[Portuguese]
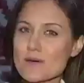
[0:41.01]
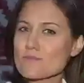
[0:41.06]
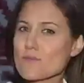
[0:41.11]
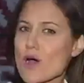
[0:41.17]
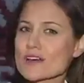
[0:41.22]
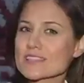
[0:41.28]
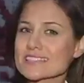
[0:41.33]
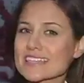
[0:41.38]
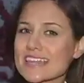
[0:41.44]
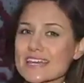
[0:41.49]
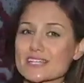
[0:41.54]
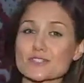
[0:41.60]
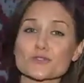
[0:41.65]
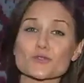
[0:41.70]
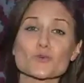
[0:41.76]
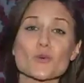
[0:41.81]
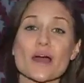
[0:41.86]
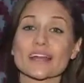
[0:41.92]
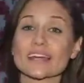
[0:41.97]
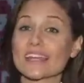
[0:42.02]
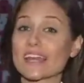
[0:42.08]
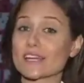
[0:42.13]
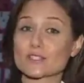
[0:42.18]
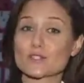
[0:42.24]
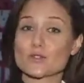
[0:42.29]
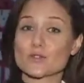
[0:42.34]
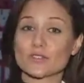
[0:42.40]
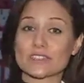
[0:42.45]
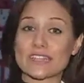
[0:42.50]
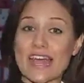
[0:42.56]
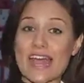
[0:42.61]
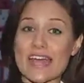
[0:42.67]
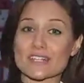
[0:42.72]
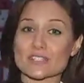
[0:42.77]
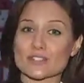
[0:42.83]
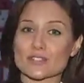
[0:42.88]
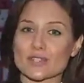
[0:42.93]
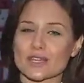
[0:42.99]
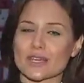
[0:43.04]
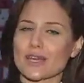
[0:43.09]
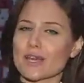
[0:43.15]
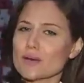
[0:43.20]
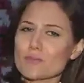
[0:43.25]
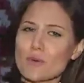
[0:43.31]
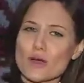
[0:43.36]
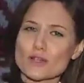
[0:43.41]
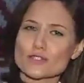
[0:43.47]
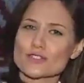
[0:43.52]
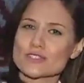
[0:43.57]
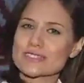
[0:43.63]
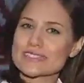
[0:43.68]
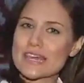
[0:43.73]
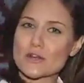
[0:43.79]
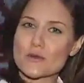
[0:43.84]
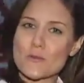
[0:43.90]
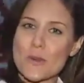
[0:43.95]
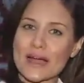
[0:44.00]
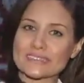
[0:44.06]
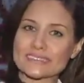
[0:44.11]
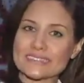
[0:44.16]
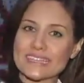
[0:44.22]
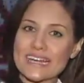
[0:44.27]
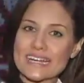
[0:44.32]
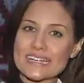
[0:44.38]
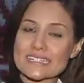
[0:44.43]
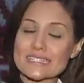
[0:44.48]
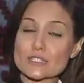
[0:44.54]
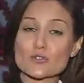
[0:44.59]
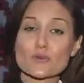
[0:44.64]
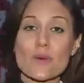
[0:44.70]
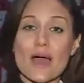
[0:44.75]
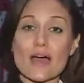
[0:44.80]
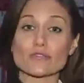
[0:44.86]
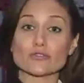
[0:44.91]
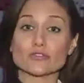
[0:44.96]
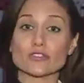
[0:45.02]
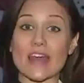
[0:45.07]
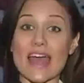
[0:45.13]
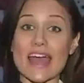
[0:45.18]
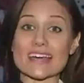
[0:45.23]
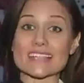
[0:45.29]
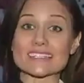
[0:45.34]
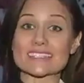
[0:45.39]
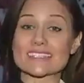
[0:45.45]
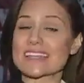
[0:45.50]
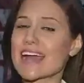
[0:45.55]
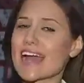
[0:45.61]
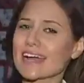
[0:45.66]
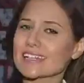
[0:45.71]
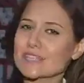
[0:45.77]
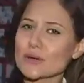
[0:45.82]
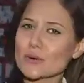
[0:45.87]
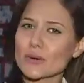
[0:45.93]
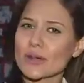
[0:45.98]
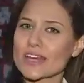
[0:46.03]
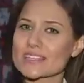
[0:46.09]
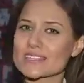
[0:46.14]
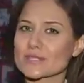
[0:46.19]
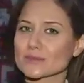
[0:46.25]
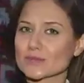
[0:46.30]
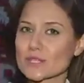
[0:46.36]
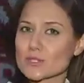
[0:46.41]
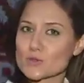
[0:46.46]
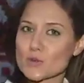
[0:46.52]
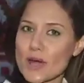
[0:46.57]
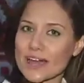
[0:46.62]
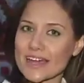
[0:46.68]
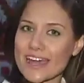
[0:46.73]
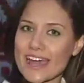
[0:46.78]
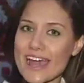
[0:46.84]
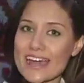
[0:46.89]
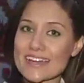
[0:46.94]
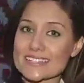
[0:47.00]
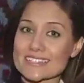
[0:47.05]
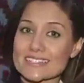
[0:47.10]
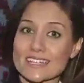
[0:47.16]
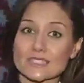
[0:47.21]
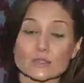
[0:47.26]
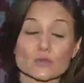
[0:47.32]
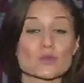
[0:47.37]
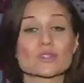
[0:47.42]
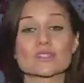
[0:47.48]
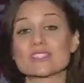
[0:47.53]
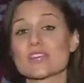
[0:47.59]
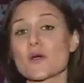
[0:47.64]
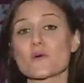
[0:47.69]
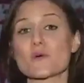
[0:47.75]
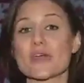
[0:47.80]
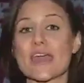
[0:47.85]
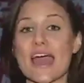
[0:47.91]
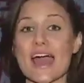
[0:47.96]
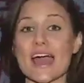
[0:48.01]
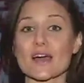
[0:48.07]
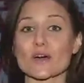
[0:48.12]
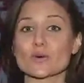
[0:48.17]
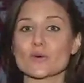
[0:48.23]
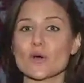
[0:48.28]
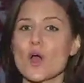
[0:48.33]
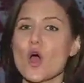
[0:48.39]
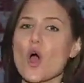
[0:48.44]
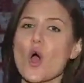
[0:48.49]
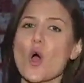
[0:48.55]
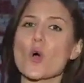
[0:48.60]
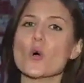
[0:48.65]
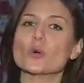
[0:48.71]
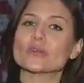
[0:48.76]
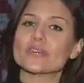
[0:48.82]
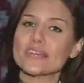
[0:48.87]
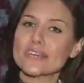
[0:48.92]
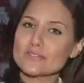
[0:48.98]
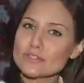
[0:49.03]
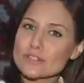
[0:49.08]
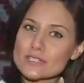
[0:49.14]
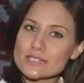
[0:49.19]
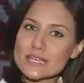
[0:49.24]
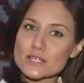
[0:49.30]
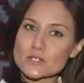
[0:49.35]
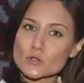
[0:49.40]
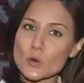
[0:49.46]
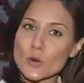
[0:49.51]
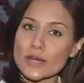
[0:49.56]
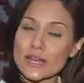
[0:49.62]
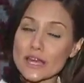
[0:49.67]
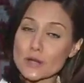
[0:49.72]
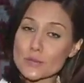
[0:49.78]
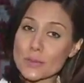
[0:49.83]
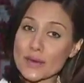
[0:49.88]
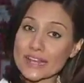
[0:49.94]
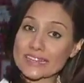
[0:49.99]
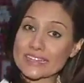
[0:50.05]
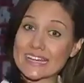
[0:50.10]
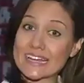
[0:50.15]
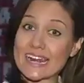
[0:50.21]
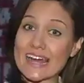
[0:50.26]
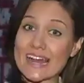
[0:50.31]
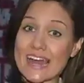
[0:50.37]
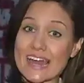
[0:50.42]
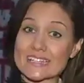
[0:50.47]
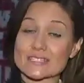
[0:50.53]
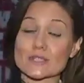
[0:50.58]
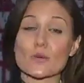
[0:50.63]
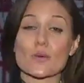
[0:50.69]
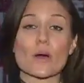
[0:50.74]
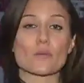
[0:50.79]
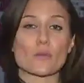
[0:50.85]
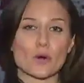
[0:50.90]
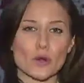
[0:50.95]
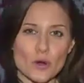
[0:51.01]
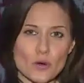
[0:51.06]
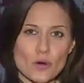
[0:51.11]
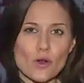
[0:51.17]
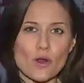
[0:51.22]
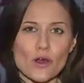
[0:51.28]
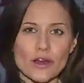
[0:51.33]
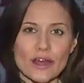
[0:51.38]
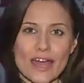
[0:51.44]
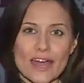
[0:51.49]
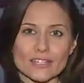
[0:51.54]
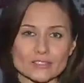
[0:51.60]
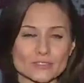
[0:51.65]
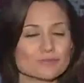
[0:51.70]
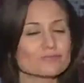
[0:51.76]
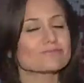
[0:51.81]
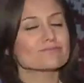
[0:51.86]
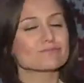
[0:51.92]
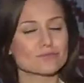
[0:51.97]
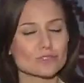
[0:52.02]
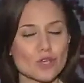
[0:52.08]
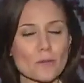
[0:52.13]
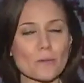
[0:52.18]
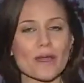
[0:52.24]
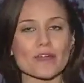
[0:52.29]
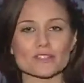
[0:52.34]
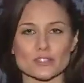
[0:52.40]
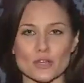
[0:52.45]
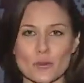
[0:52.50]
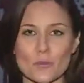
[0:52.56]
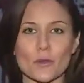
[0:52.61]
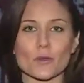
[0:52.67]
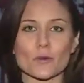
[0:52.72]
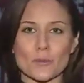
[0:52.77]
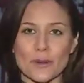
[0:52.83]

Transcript: Mostre a sua criatividade. Pode ser uma dança, uma frase, a decoração da sua casa, do seu carro ou o que você escolher para declarar seu amor ao Colorado, sua paixão pelo